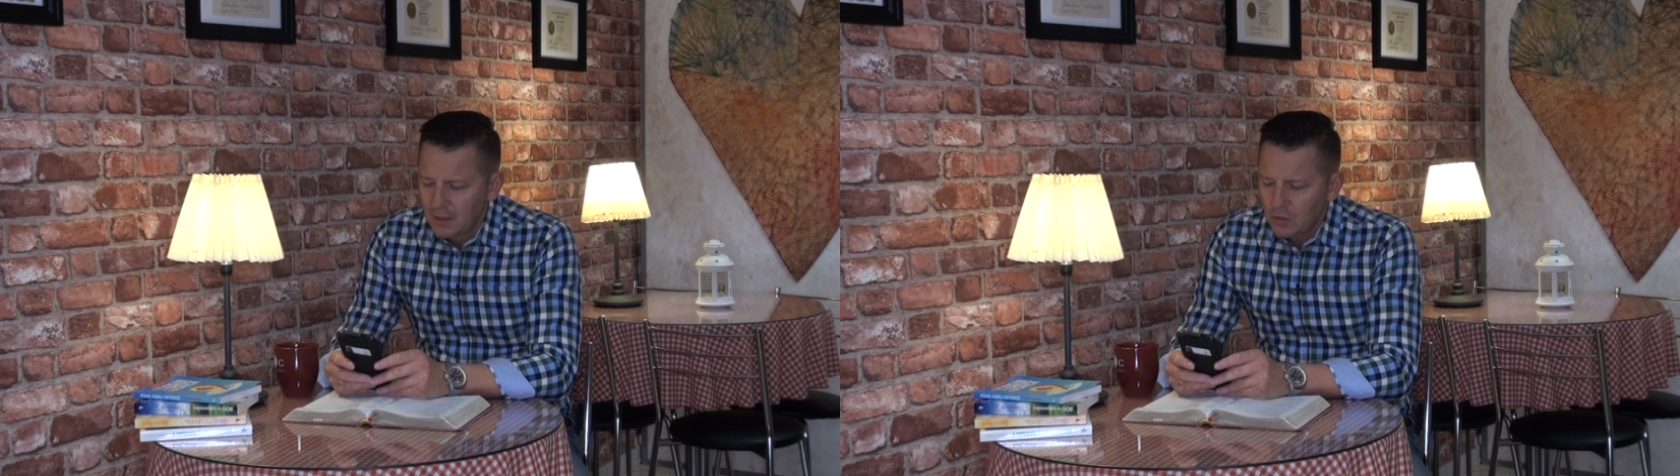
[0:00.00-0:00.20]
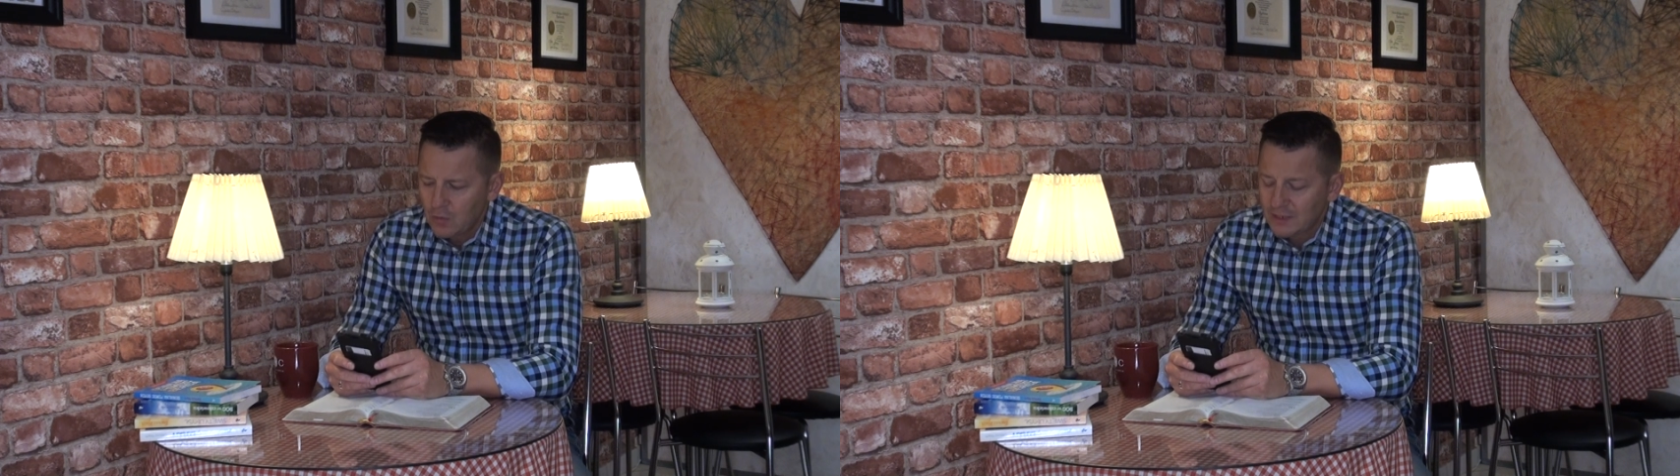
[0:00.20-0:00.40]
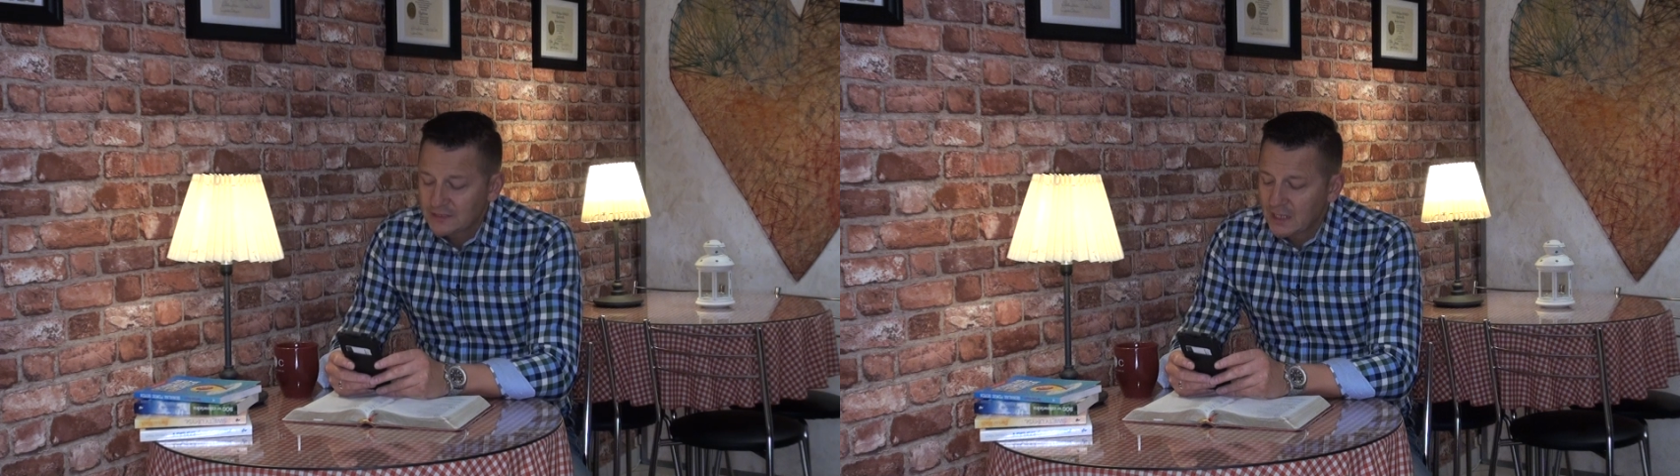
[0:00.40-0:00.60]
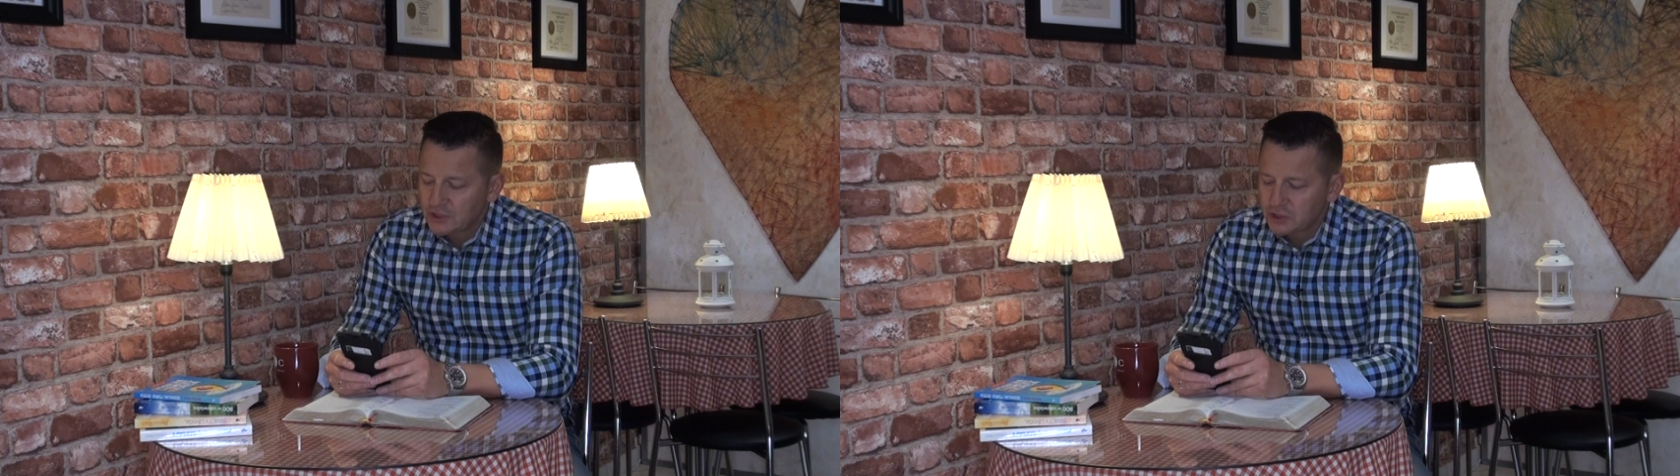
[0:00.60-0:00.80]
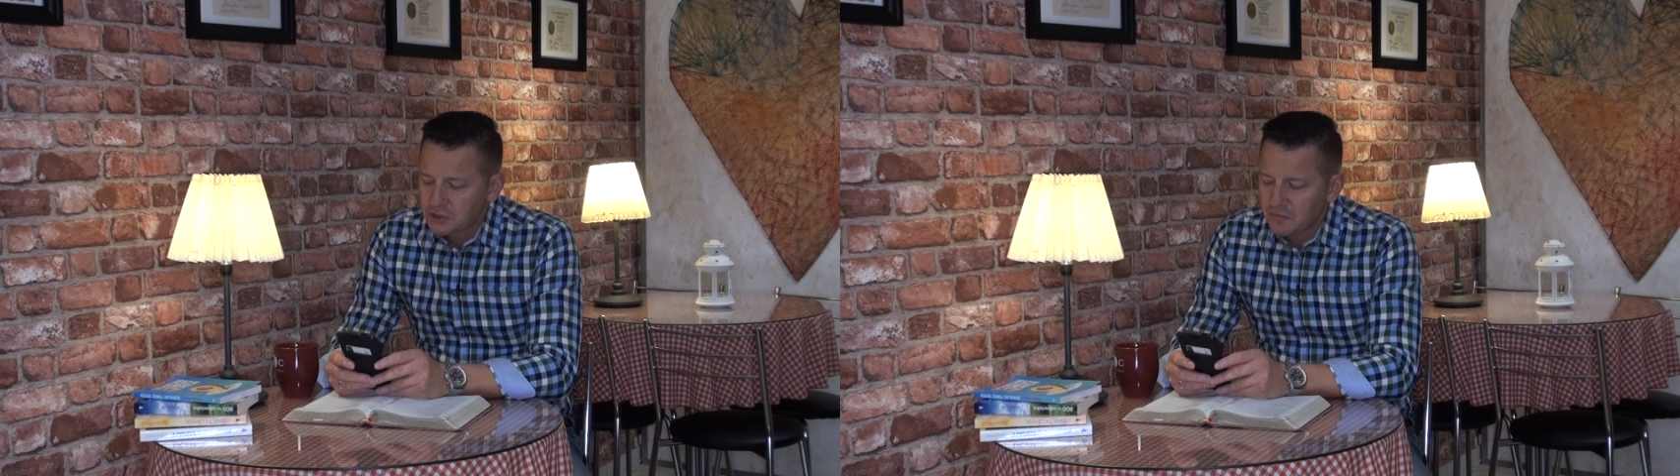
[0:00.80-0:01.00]

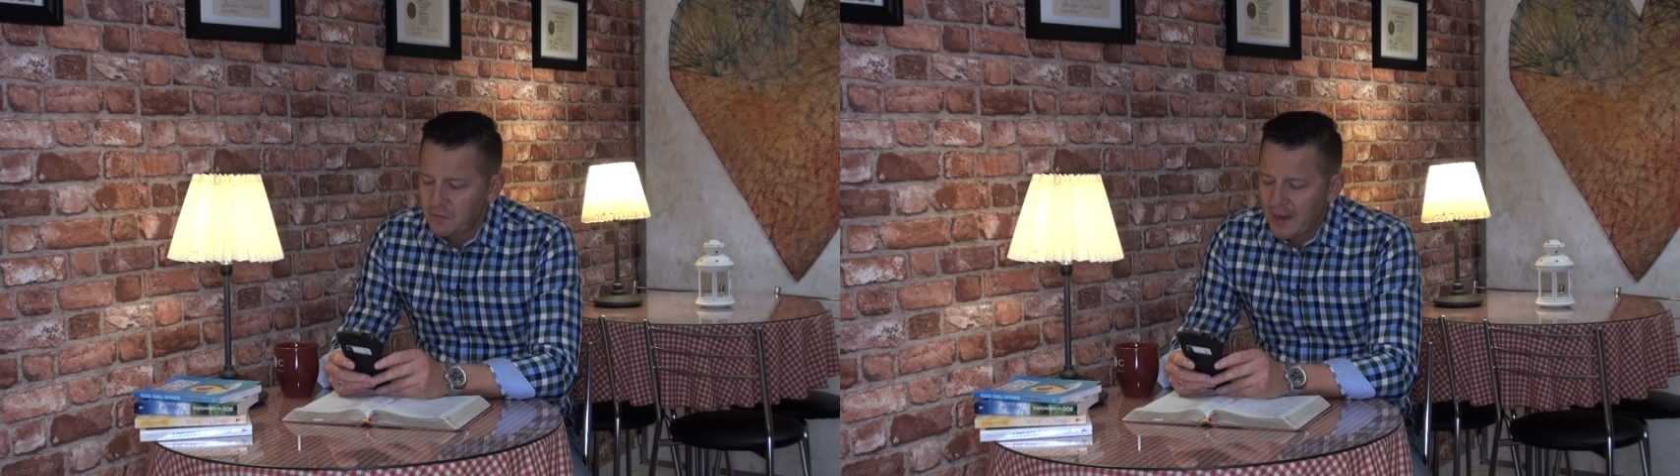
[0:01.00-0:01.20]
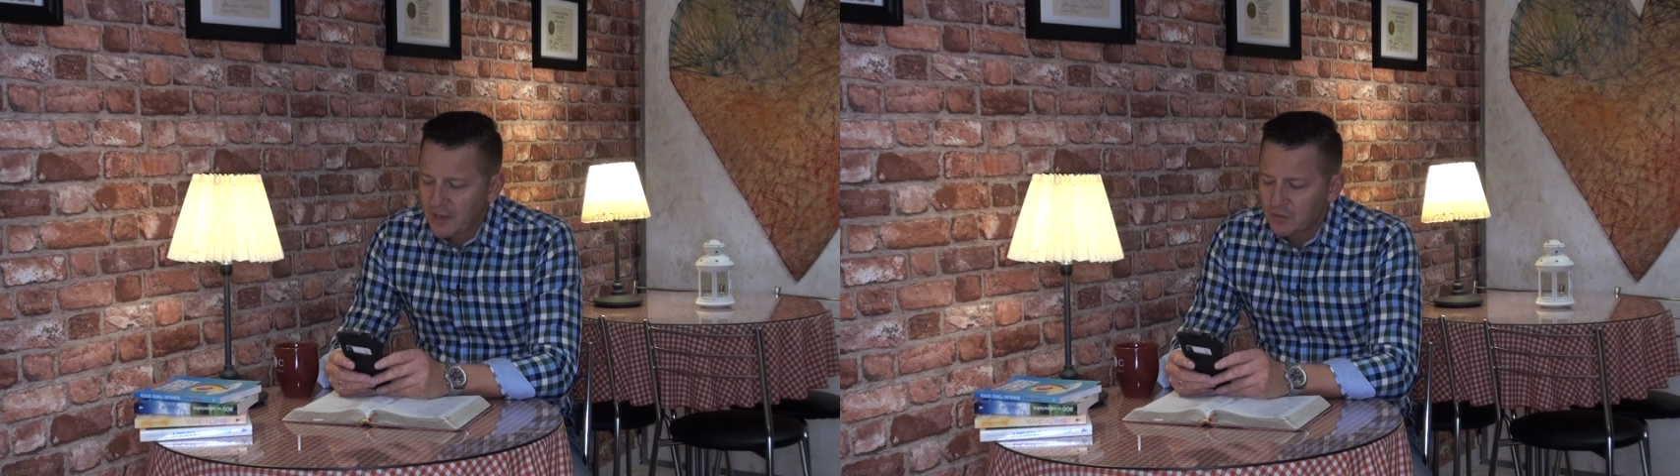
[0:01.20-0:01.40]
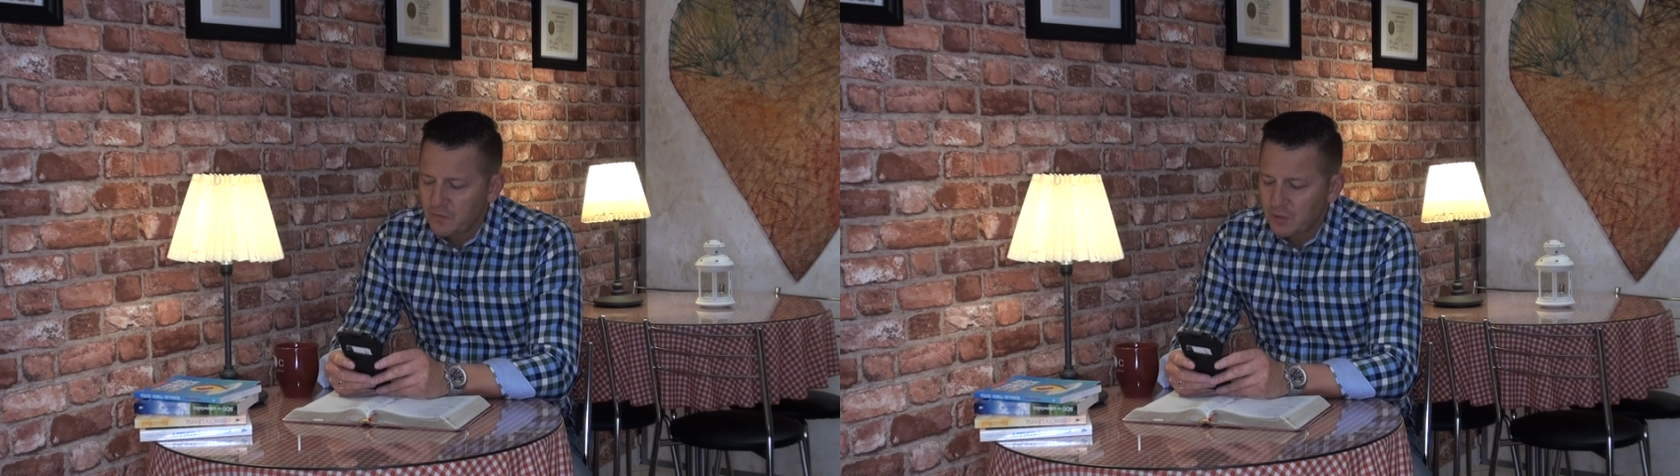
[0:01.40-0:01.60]
umacniajcie się w Panu i